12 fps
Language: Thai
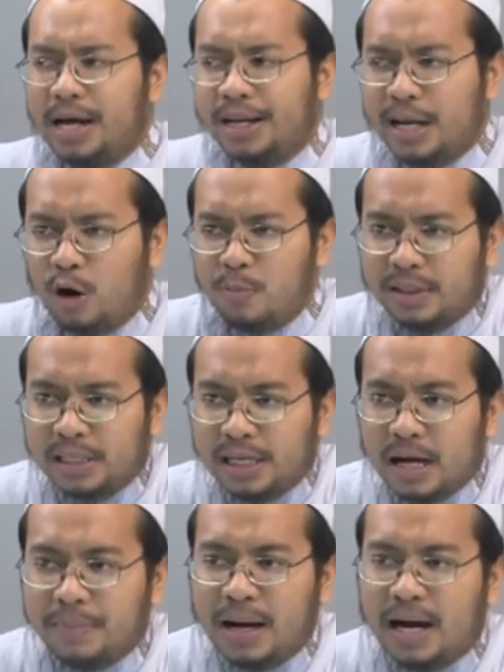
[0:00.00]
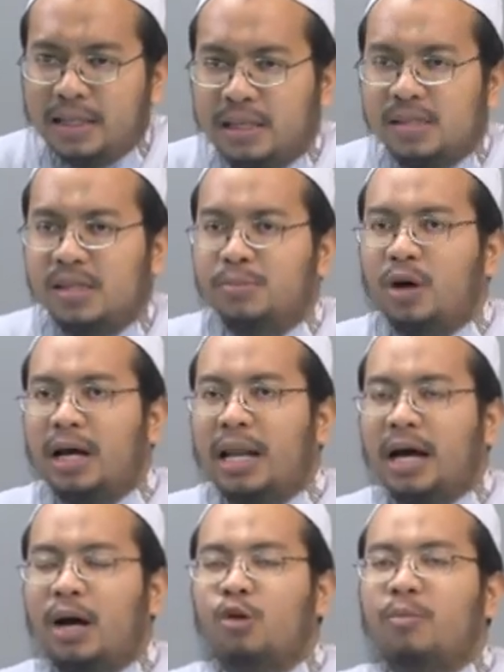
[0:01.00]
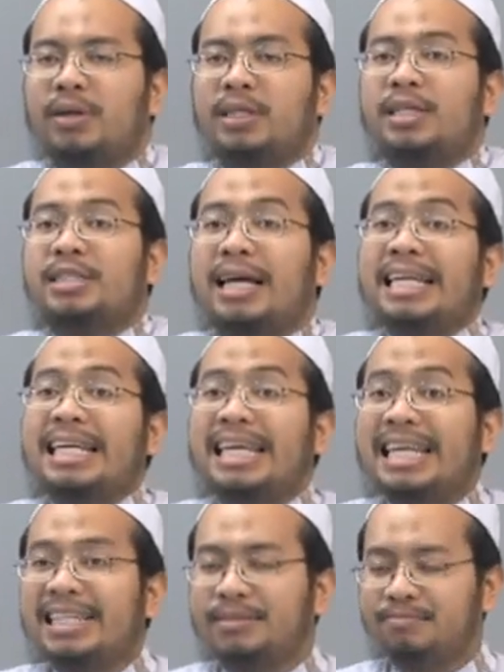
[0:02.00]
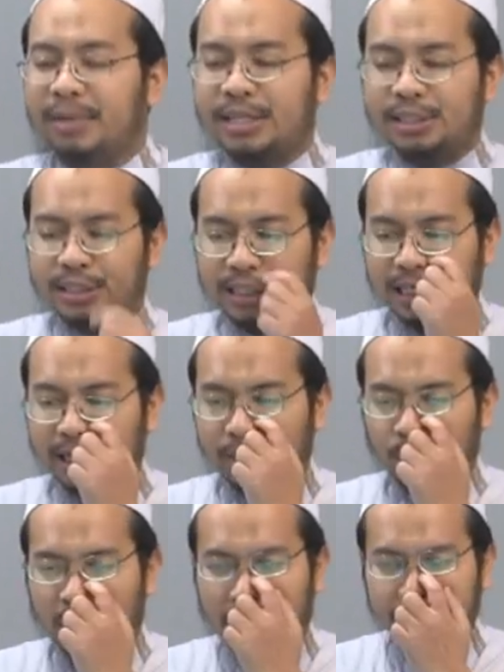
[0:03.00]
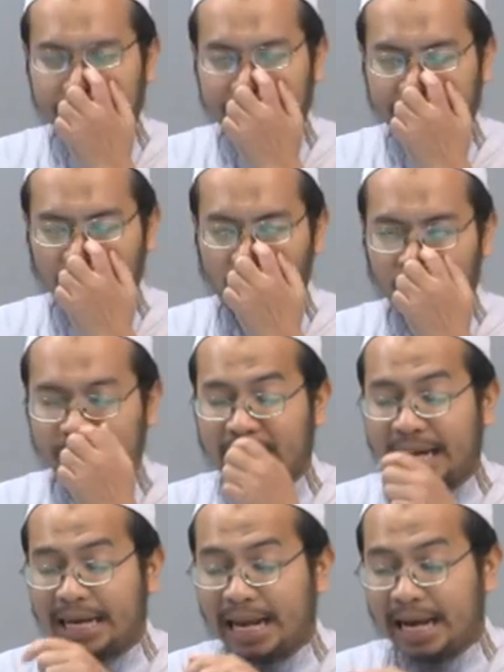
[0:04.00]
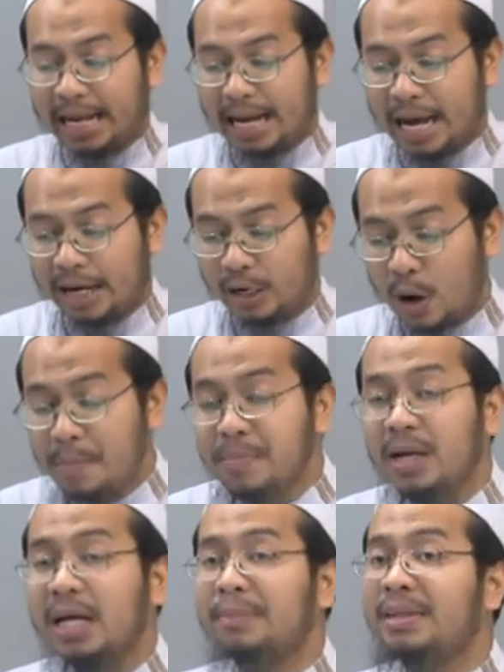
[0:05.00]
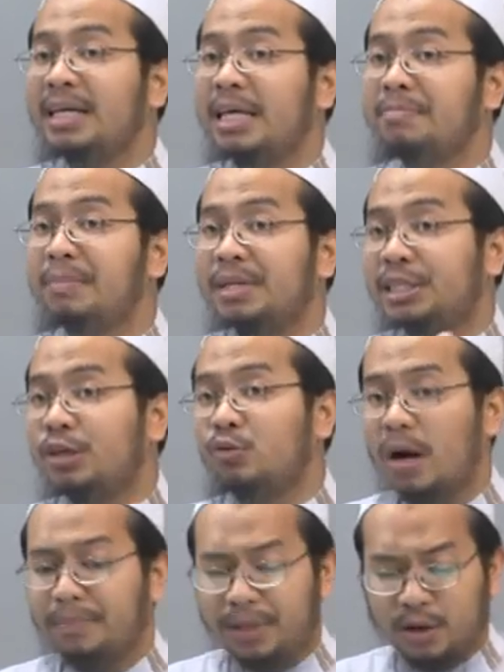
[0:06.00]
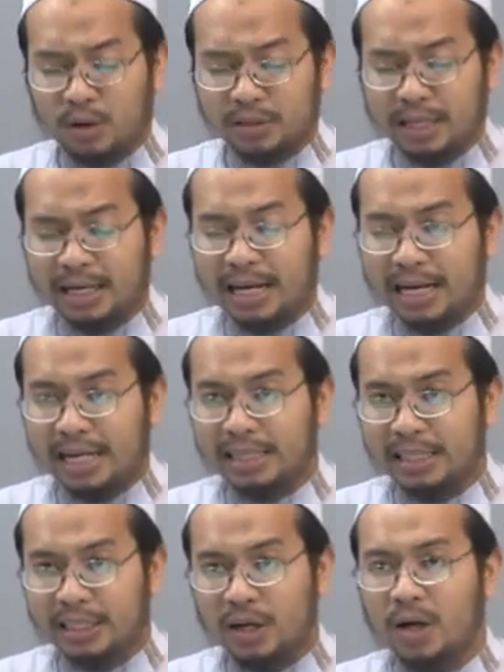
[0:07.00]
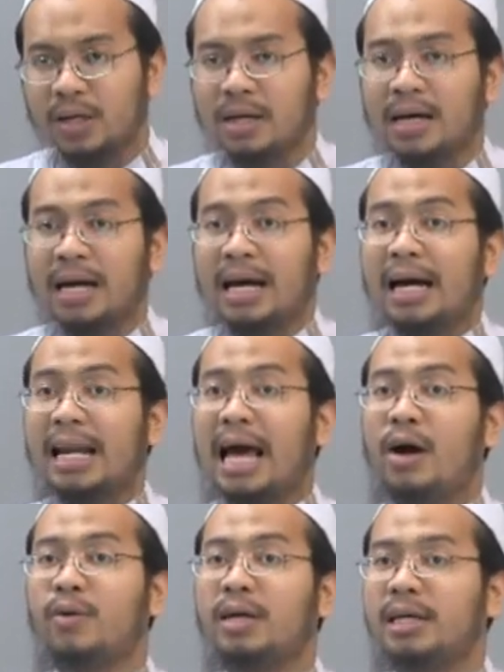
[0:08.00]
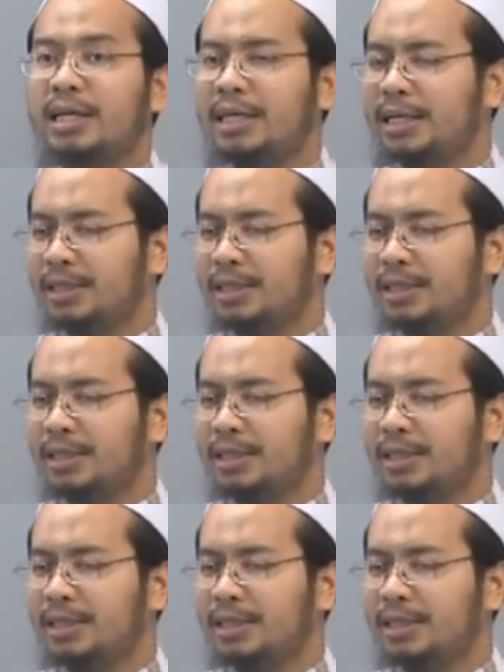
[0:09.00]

เนามาติกามาอัตซิบูอัลาโกมาติฉันคิดบัญชีความดีของฉันในขณะนอนเหมือนกับที่คิดบัญชีความดีของฉันในขณะตื่นนอน กล่าวคือ